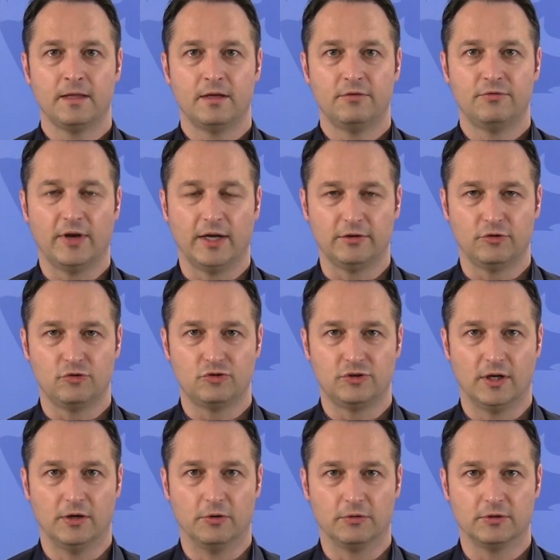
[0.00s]

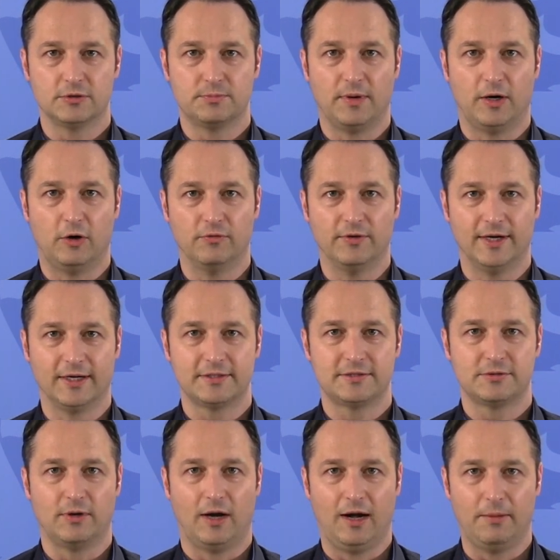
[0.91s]
Fertigstellung des
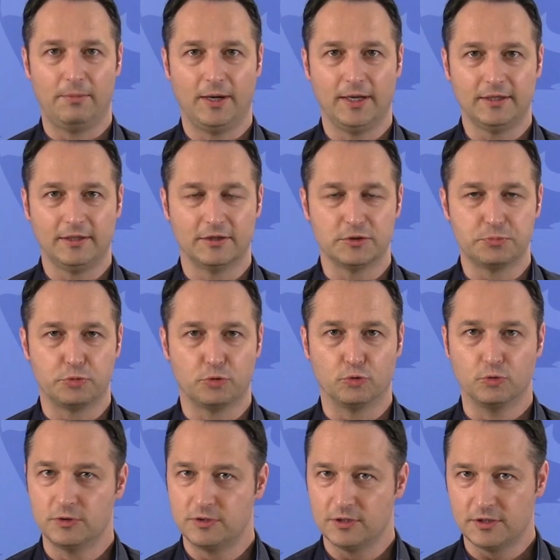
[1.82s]
Bauwerks zu arbeiten. Das
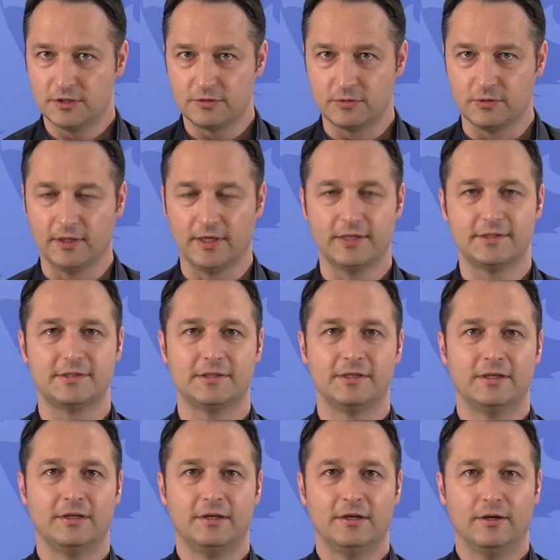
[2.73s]
begrüße ich zunächst.
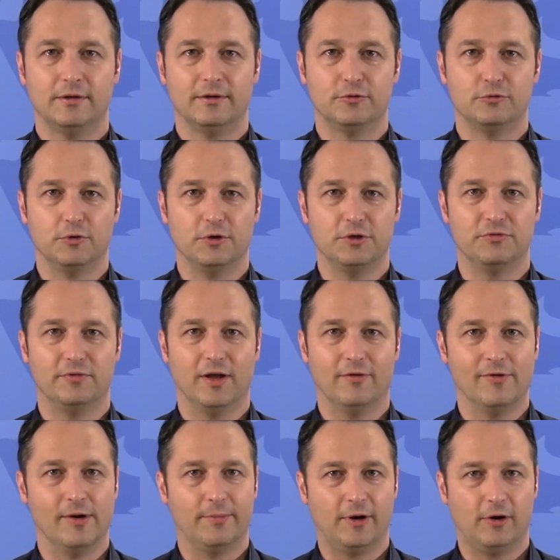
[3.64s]
Natürlich
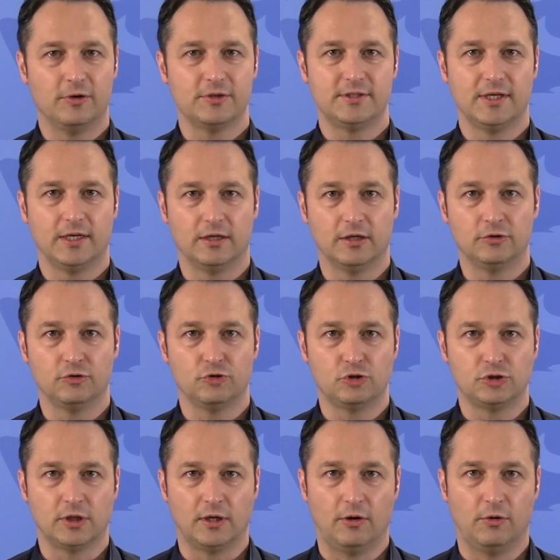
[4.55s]
werden wir aber auch sehr
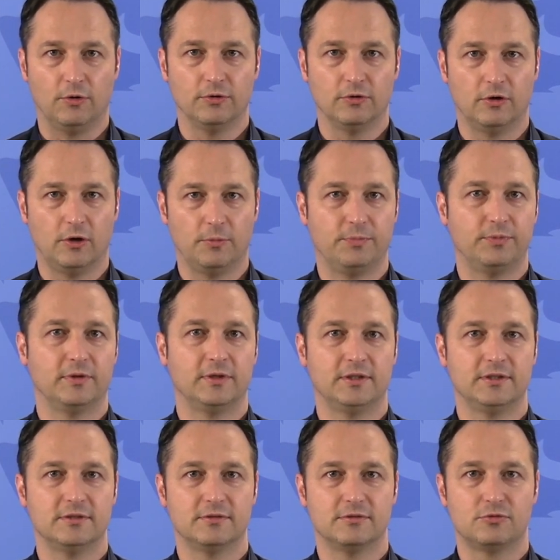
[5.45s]
kritisch schauen, ob
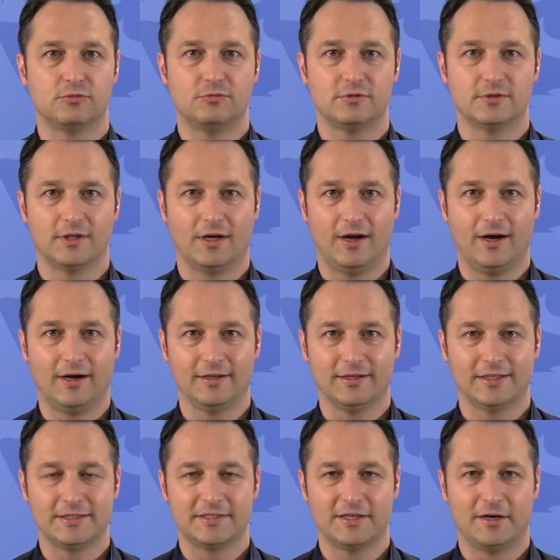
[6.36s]
diesen
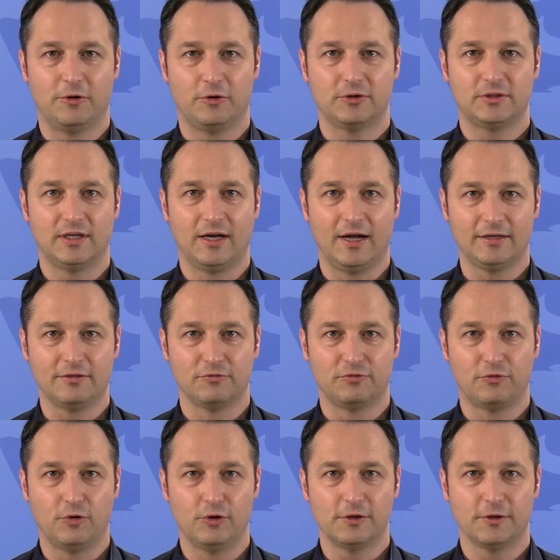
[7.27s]
Zusagen jetzt auch Taten
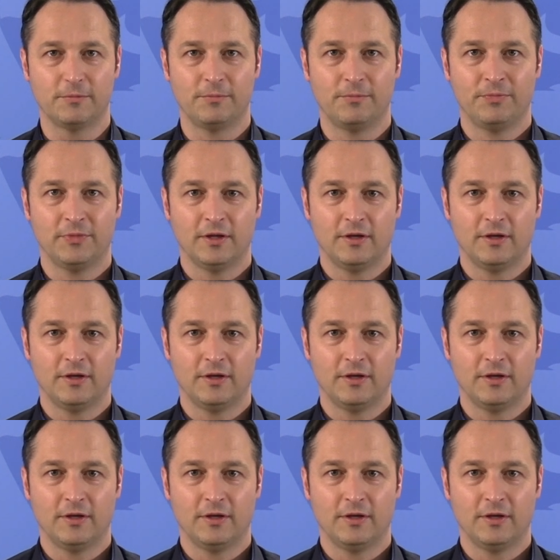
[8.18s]
folgen.